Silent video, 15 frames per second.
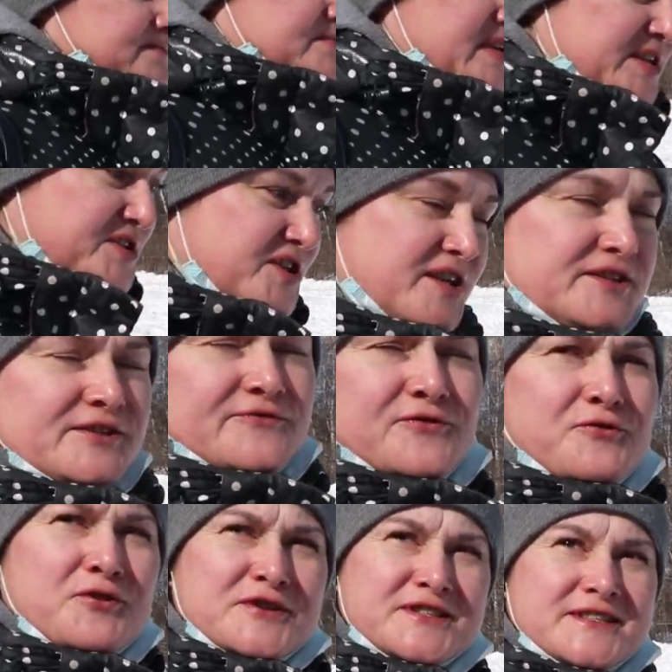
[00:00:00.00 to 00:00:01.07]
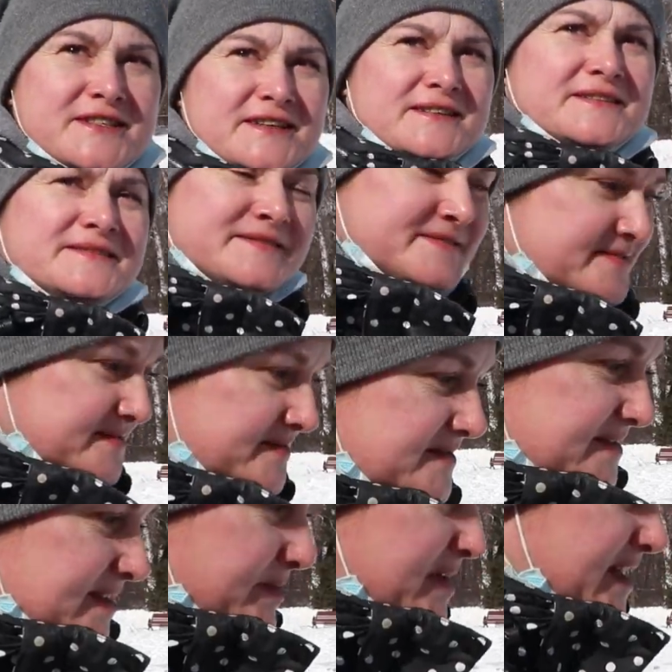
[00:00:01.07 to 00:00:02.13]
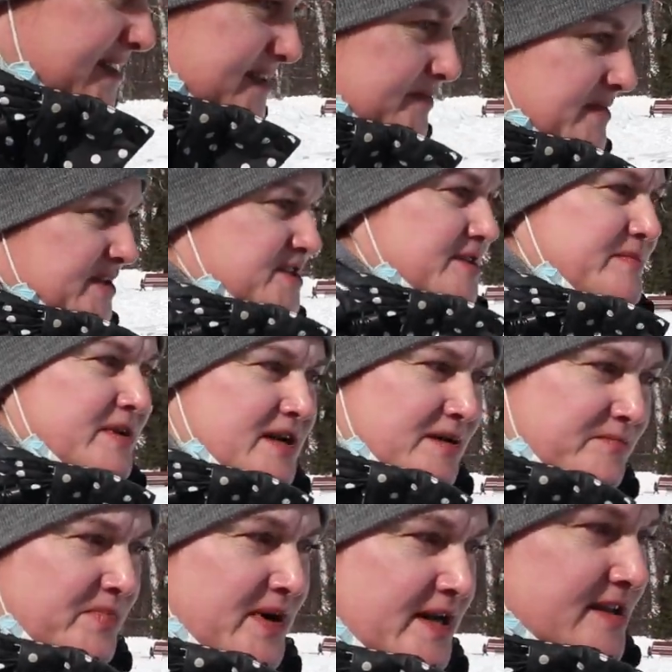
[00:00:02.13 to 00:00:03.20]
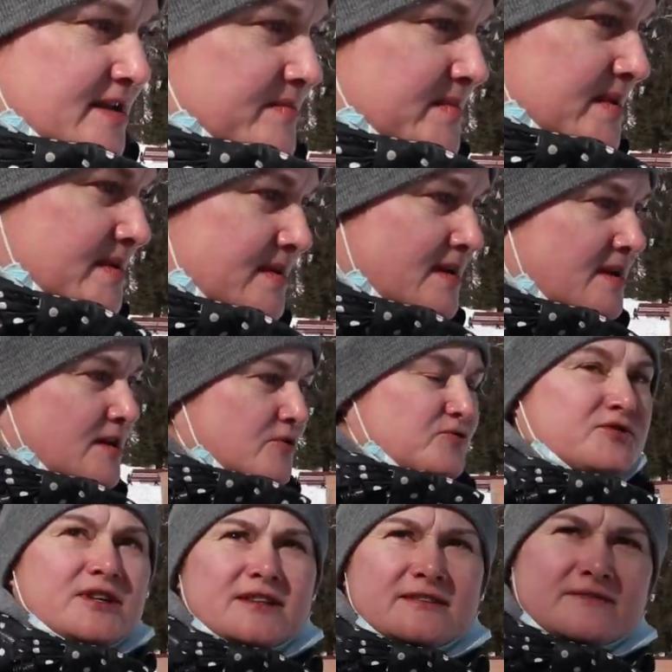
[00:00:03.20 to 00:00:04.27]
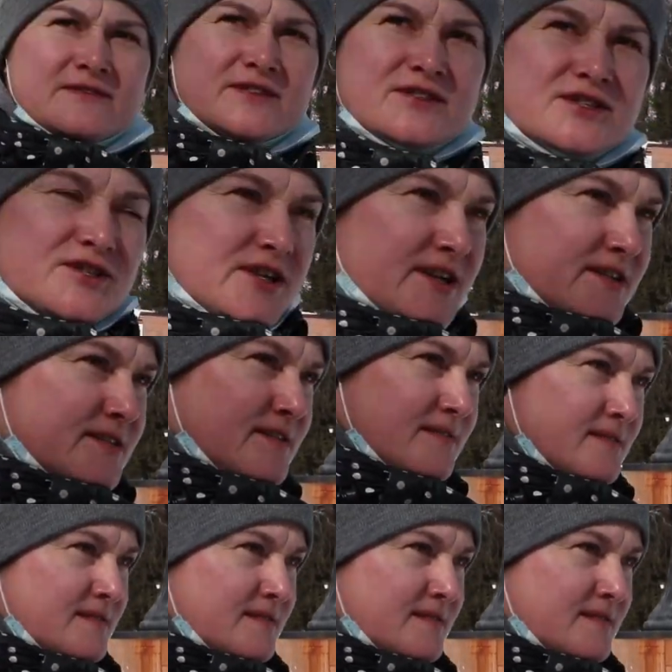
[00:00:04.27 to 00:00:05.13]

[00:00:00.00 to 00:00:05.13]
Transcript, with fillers: меньше ходить в гости, собираться большими компаниями, куда-то выезжать.